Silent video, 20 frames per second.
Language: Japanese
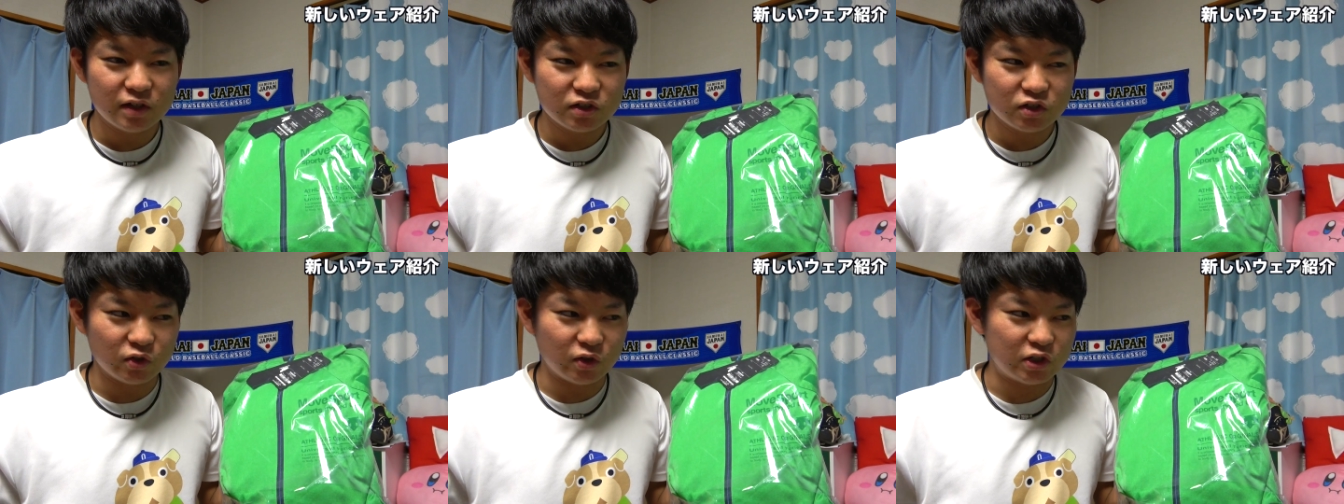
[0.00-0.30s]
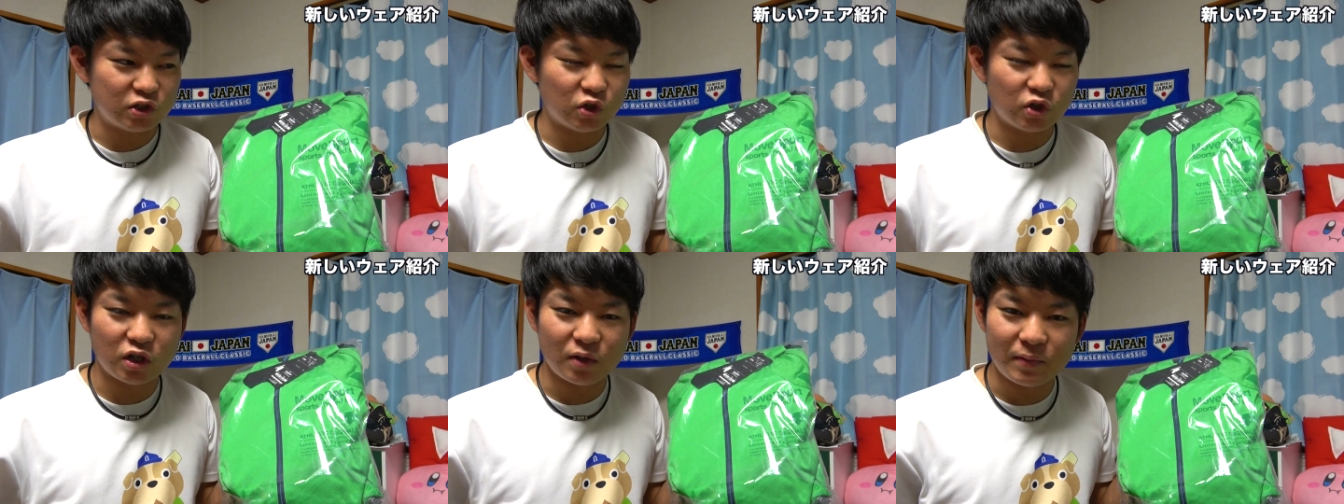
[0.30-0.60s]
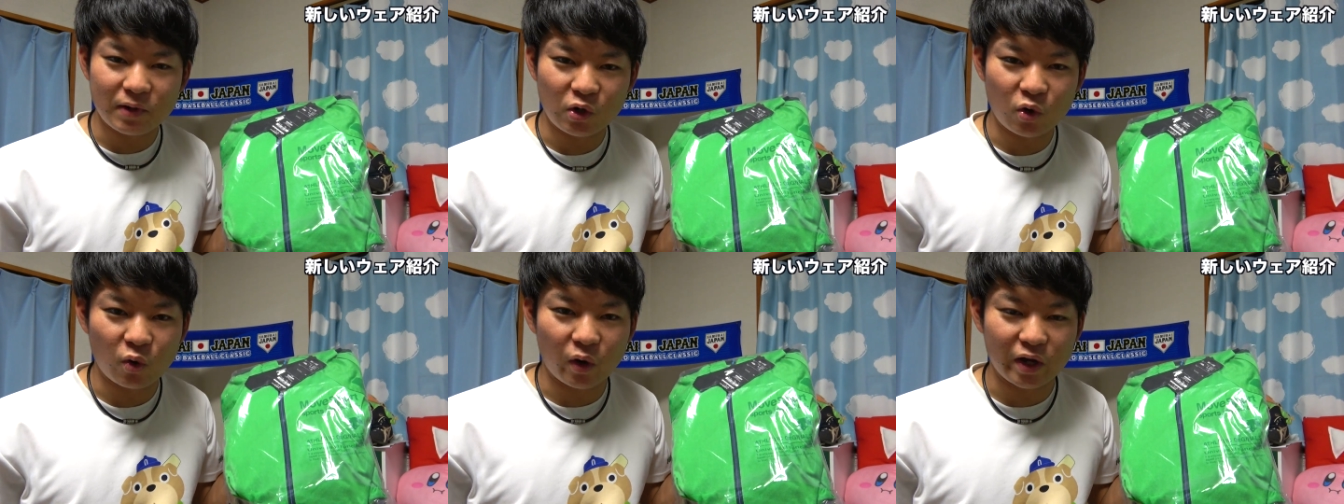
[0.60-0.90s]
ちょっと急ぎ
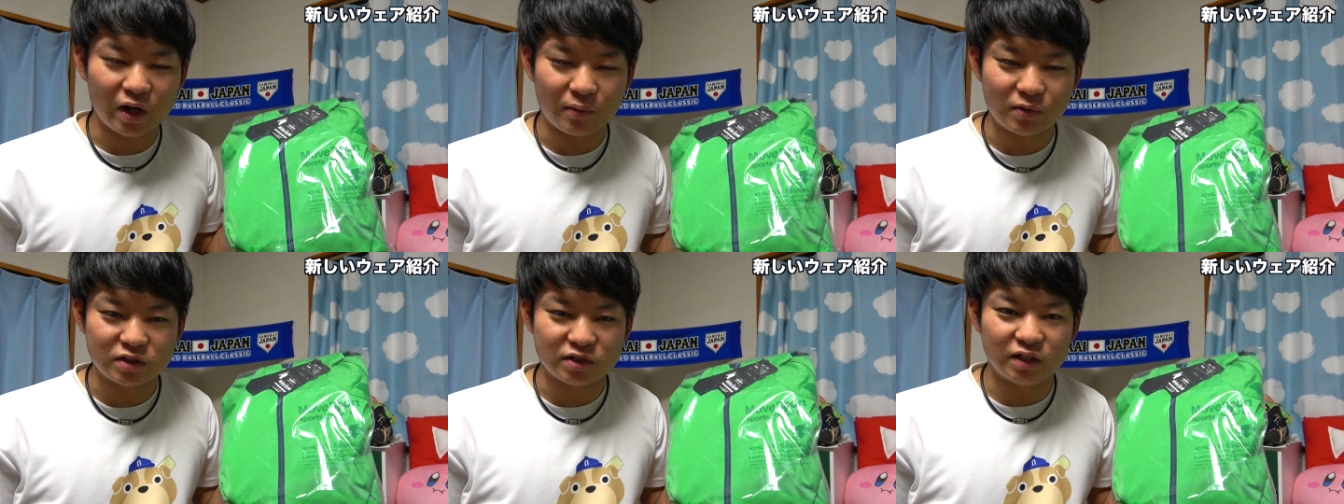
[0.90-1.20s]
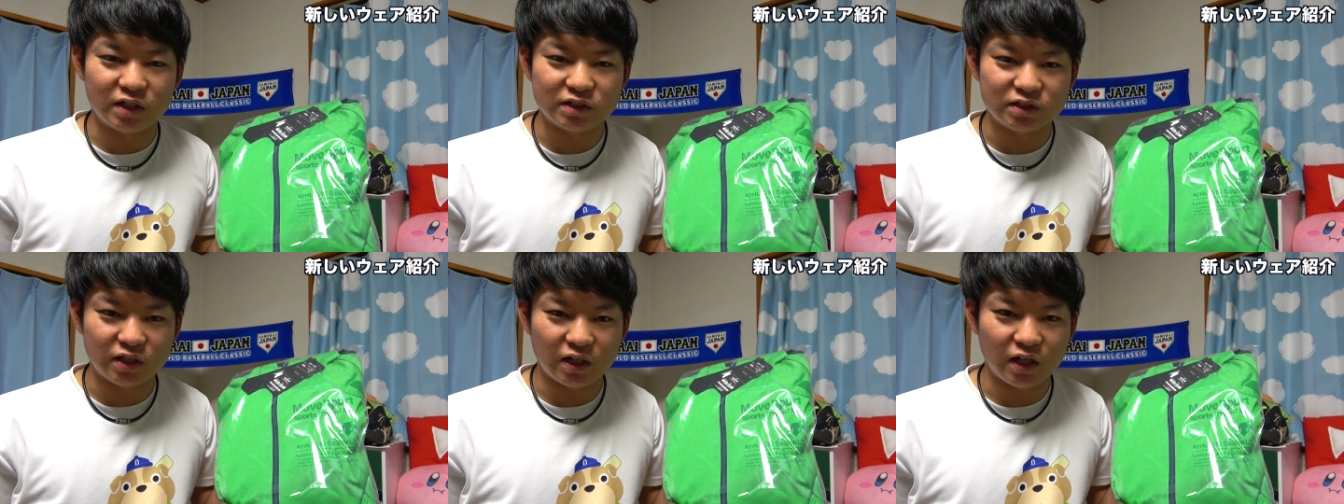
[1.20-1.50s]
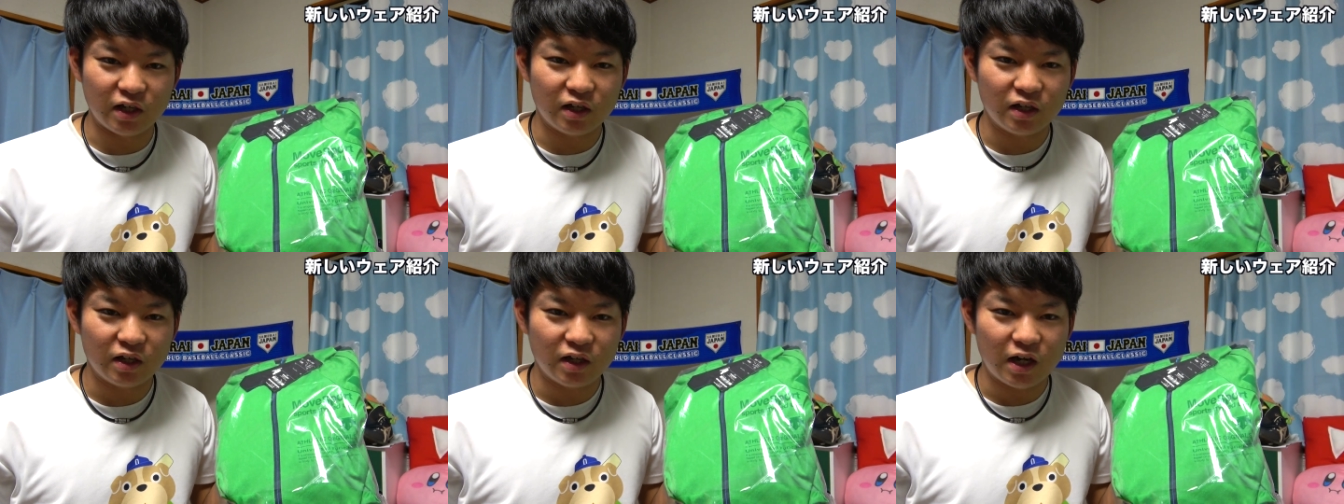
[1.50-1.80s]
目の方がいいかもしれないです
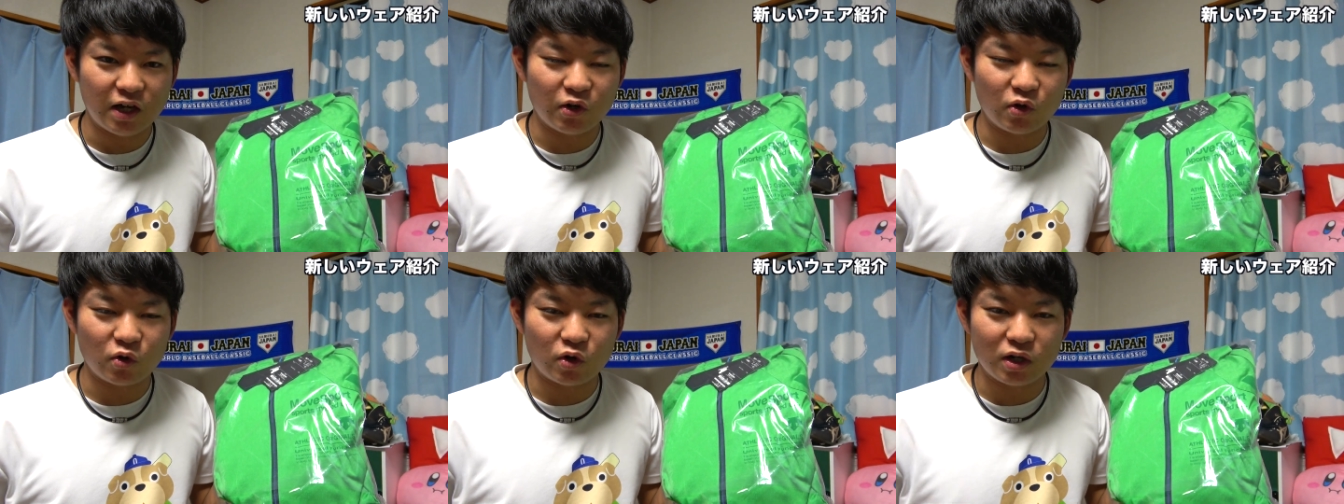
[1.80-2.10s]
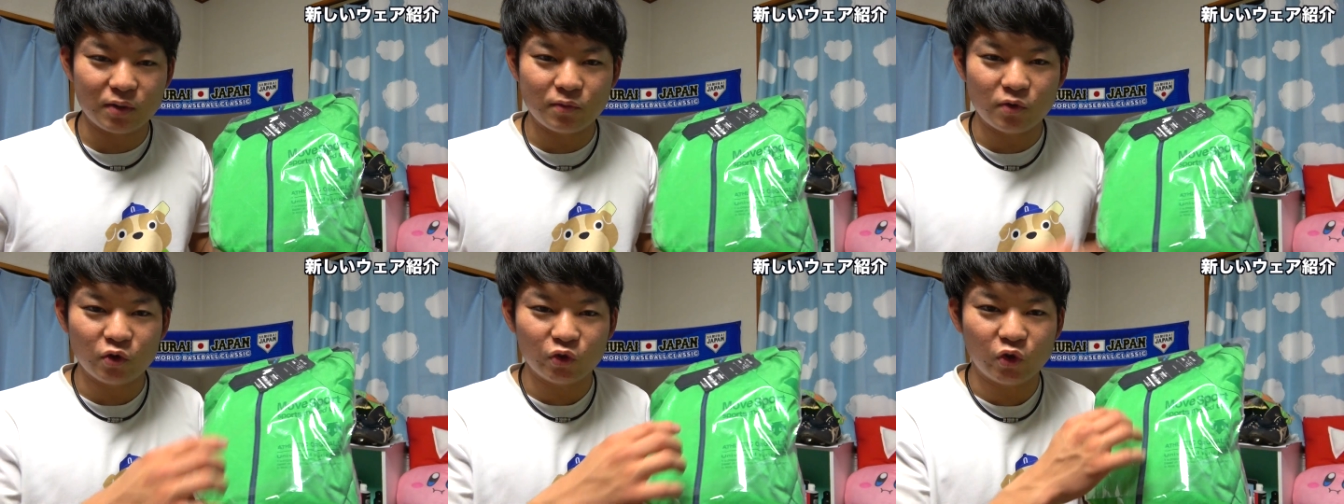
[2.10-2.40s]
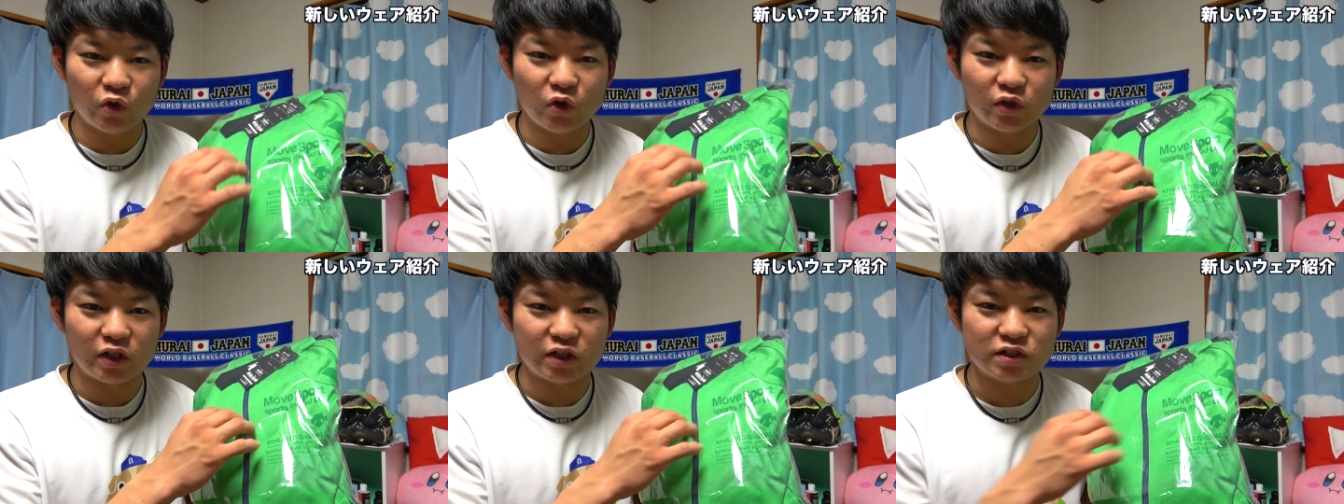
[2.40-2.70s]
ねあのこれも
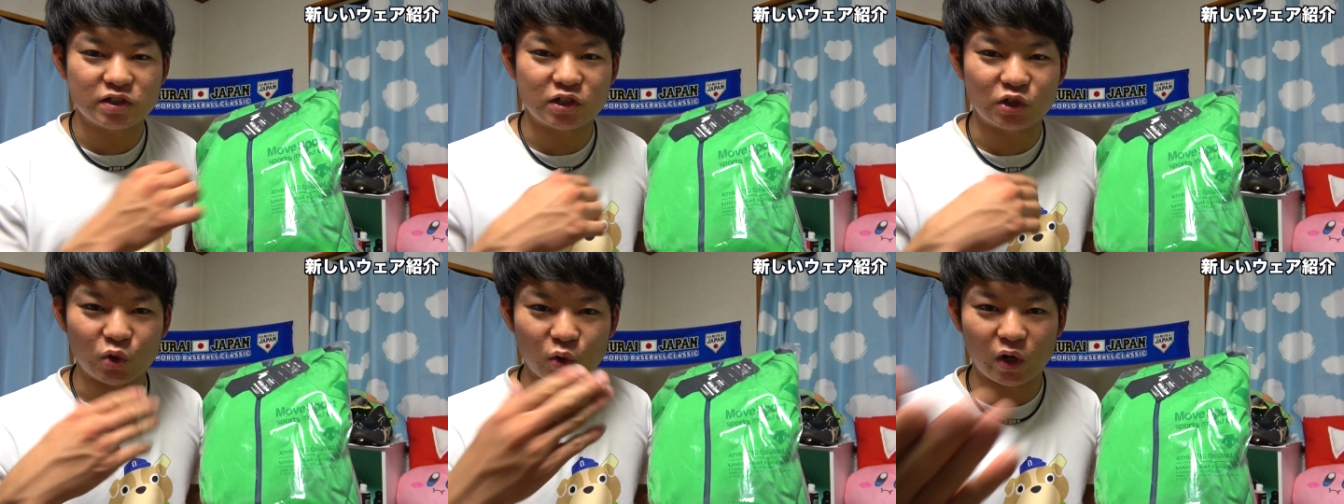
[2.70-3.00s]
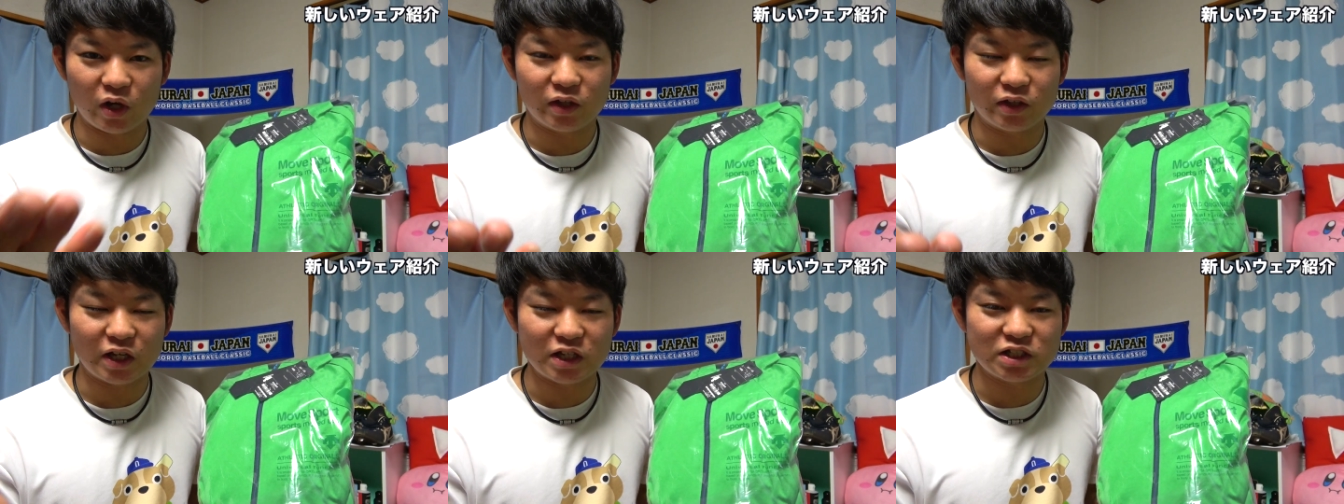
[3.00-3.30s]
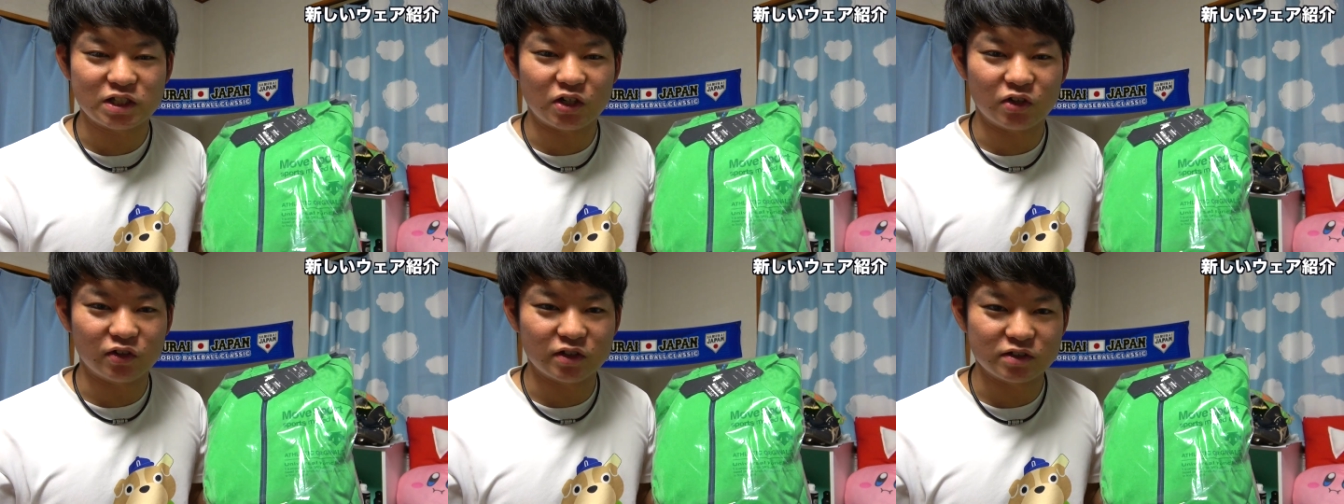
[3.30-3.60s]
届いてすぐ動画出し
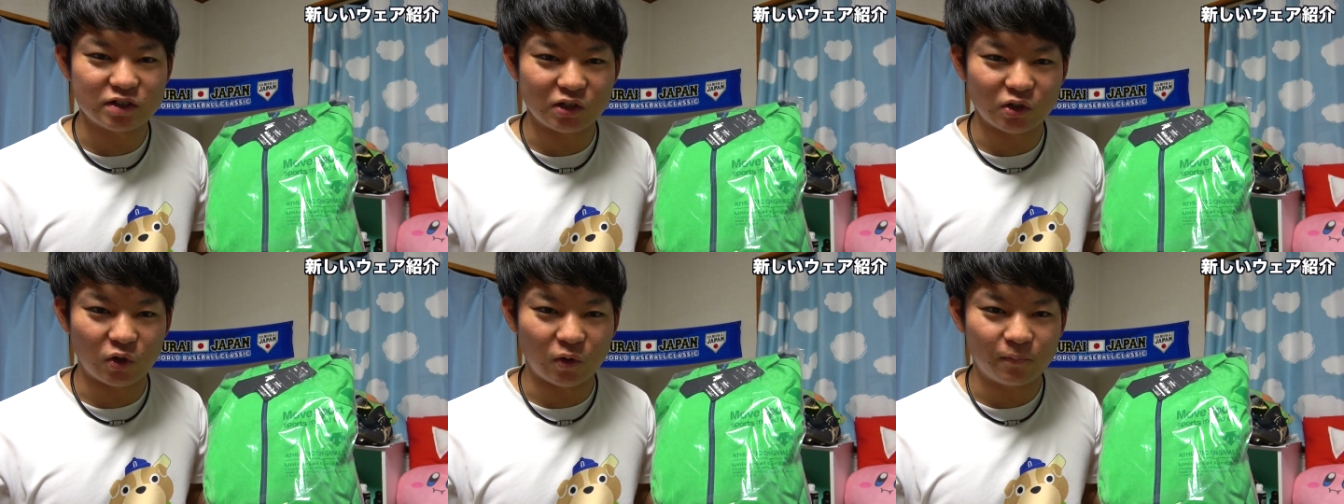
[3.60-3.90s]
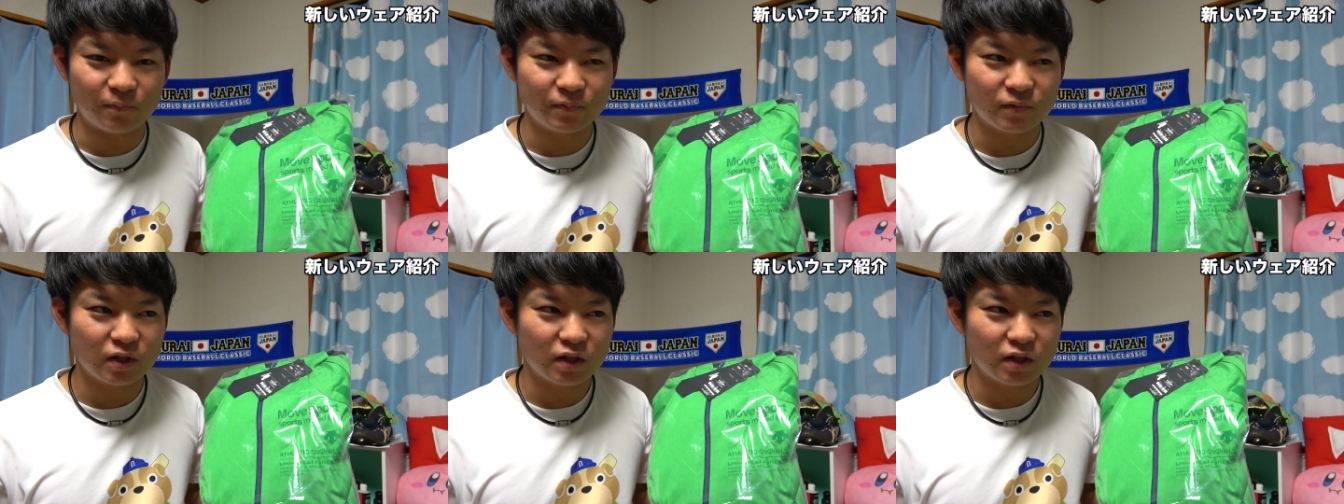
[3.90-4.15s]
てるんですけど